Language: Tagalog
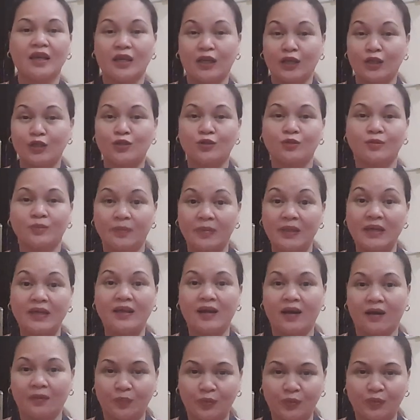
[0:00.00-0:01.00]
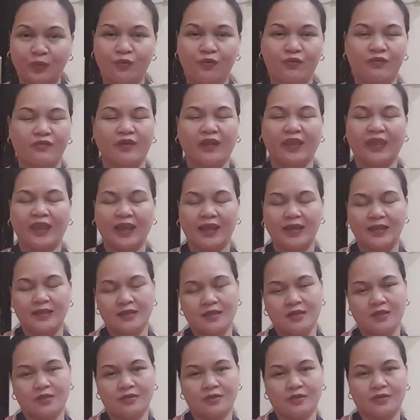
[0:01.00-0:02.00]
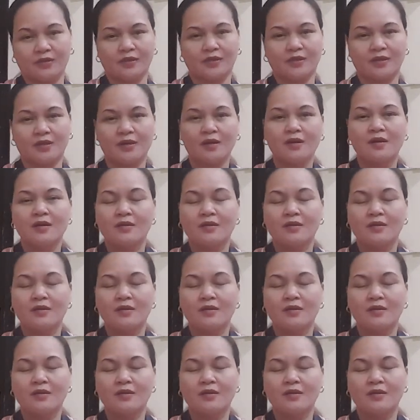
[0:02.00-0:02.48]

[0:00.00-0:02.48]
it should be approved by the engineers.